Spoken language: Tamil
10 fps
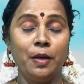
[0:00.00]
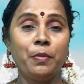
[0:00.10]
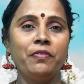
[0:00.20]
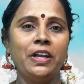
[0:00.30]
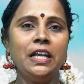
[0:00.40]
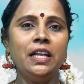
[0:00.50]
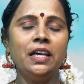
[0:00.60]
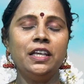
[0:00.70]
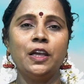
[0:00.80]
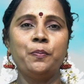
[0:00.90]
நம்ம வீட்டில்
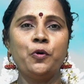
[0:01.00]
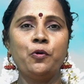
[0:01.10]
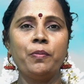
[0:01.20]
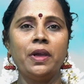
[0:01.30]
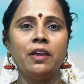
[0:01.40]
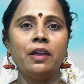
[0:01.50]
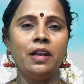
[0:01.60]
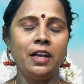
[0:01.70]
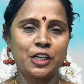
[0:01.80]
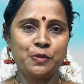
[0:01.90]
எப்போவுமே
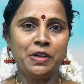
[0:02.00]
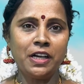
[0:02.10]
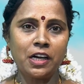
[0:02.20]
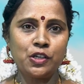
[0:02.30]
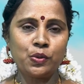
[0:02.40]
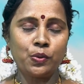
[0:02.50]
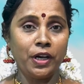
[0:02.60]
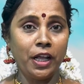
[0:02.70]
லக்ஷ்மி கடாட்சம்